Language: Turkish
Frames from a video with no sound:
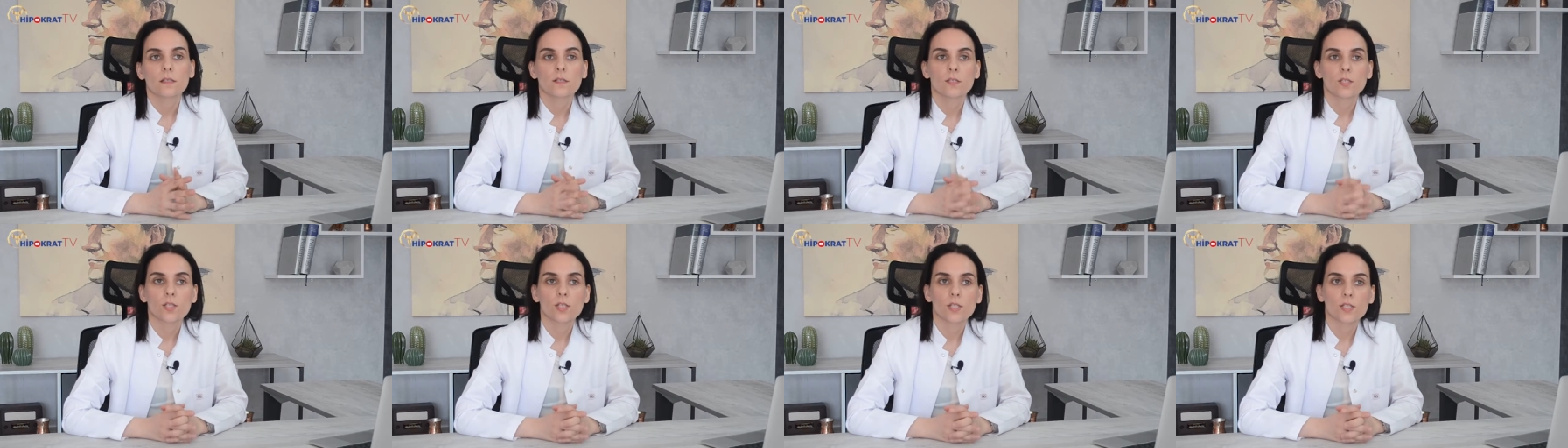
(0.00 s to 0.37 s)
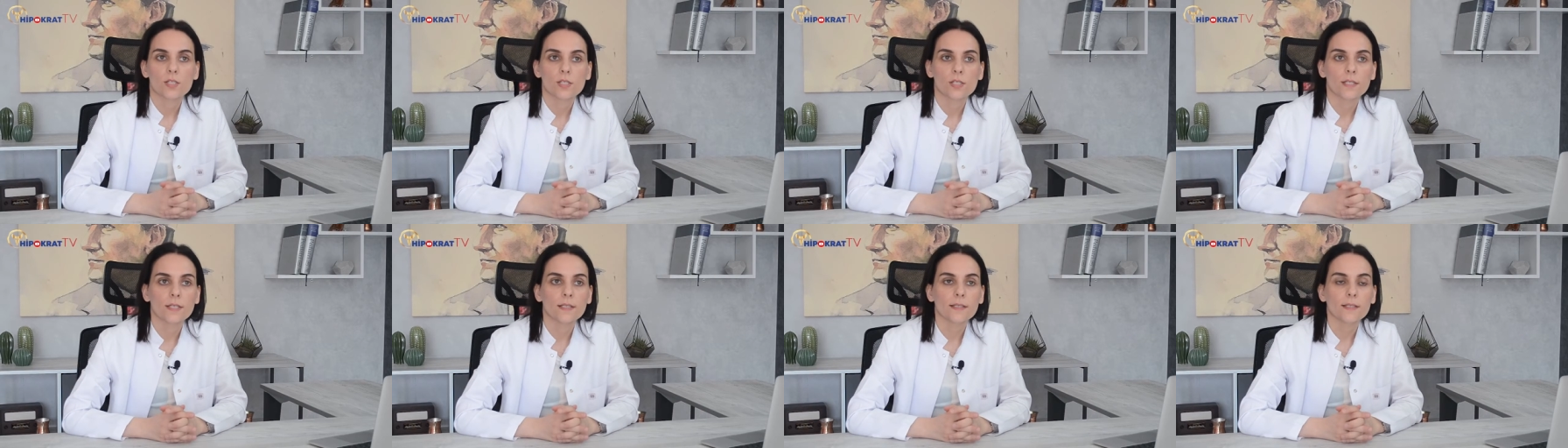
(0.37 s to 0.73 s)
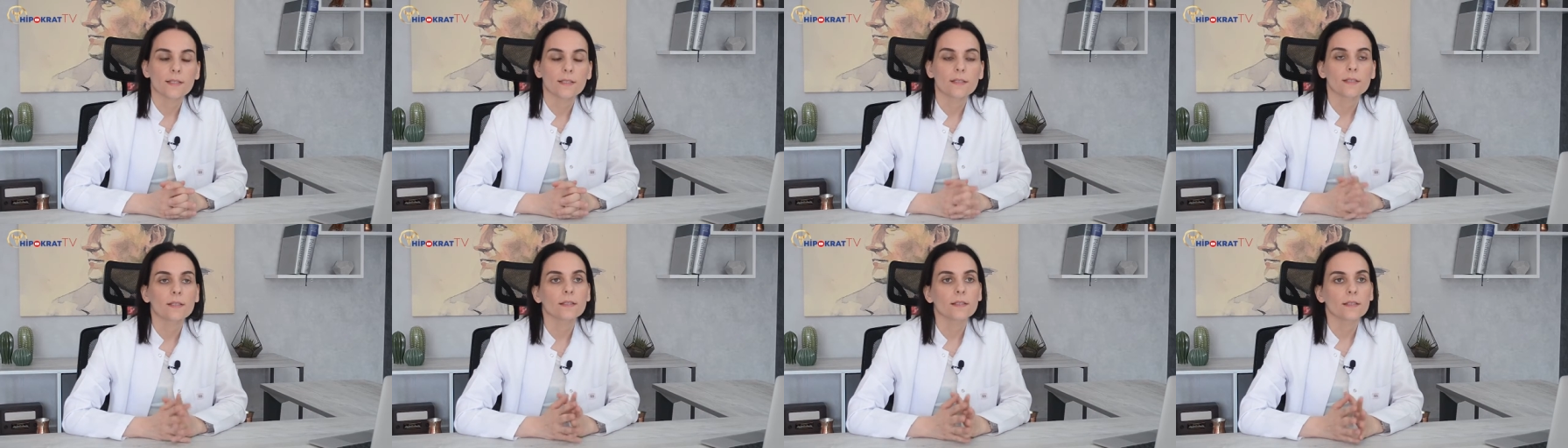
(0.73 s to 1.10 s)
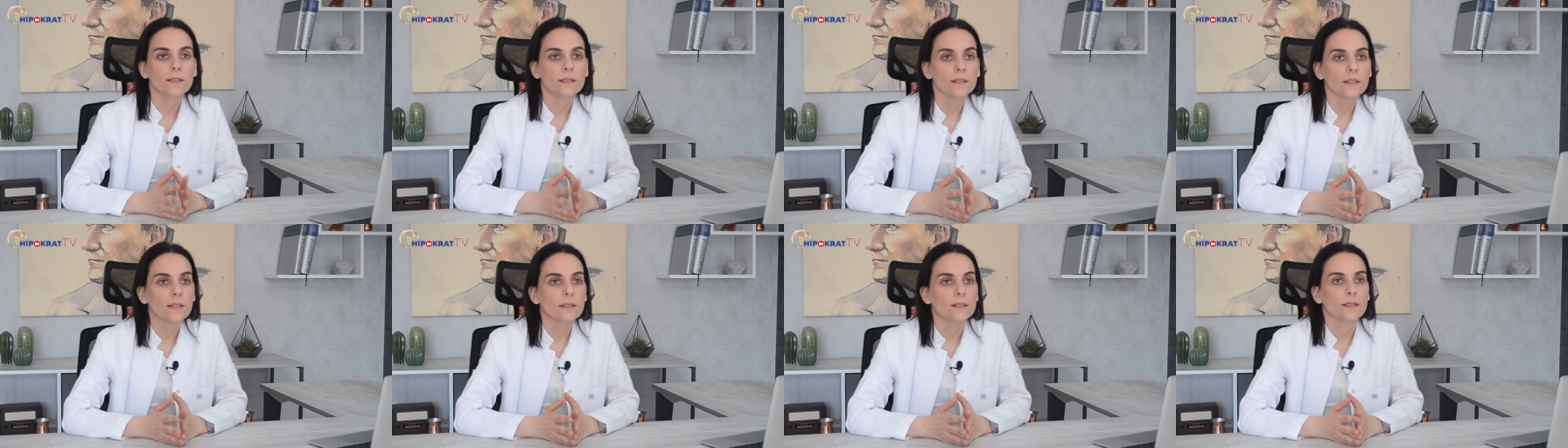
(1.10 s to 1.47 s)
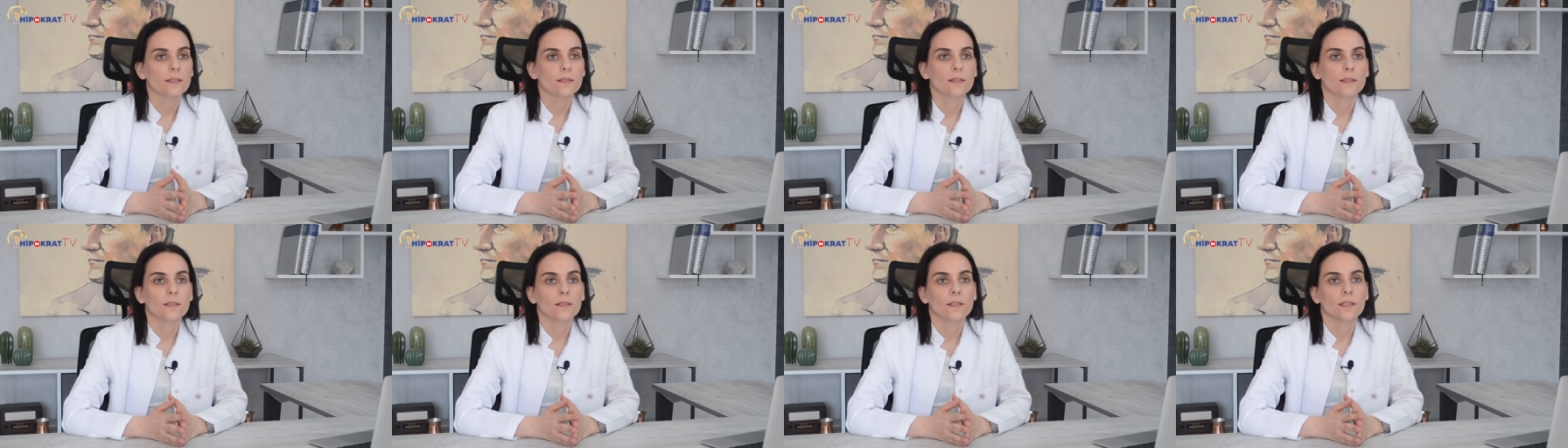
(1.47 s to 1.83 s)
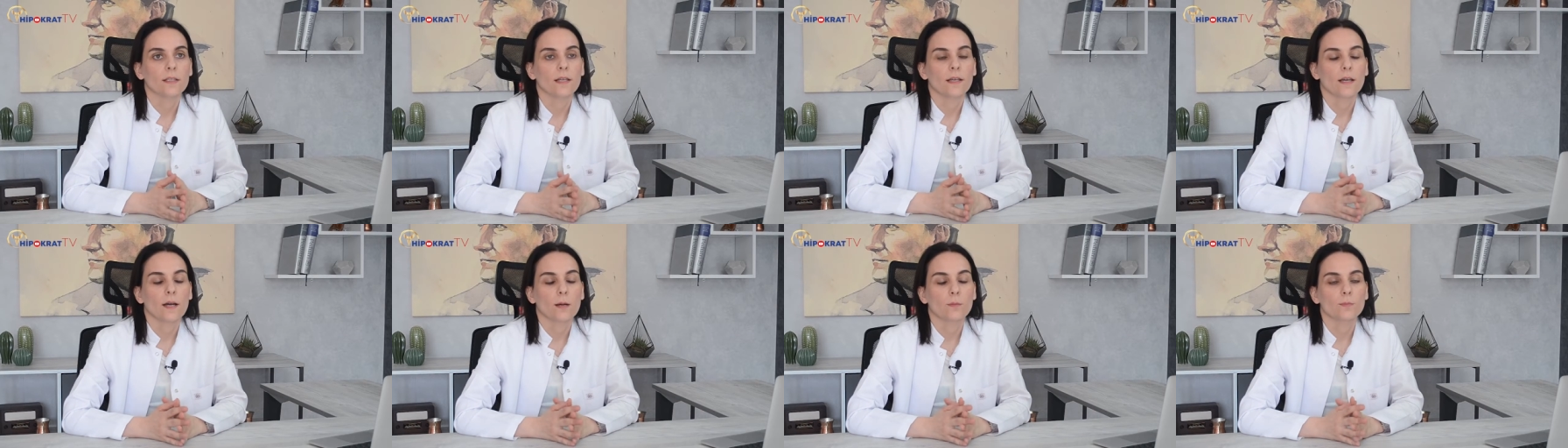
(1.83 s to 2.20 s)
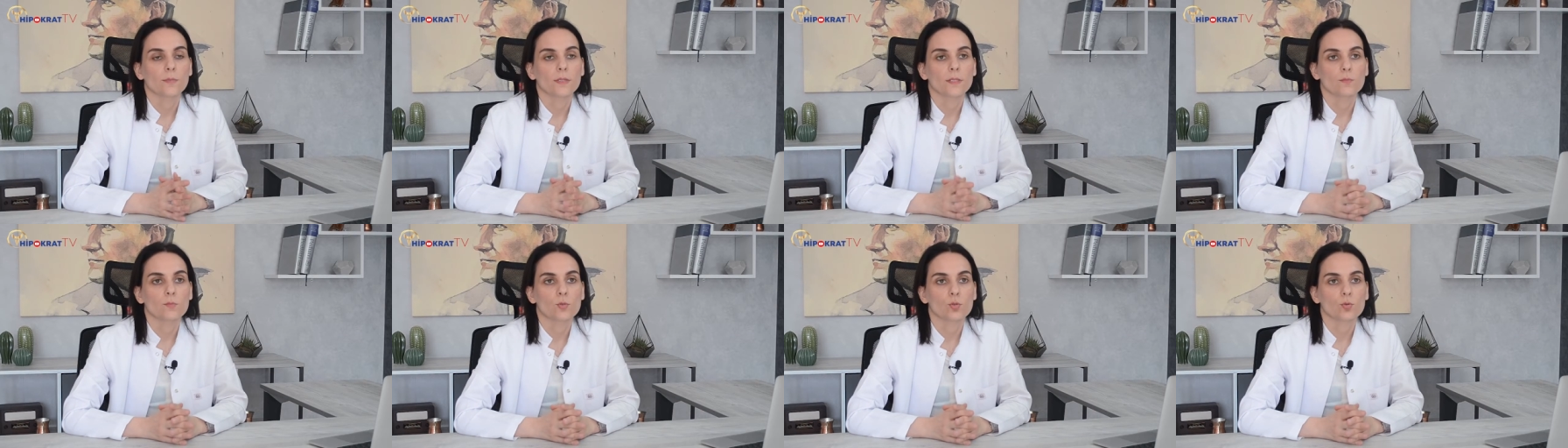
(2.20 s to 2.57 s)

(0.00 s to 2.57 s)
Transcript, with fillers: şişlik, kitle nedeniyle yaptığımız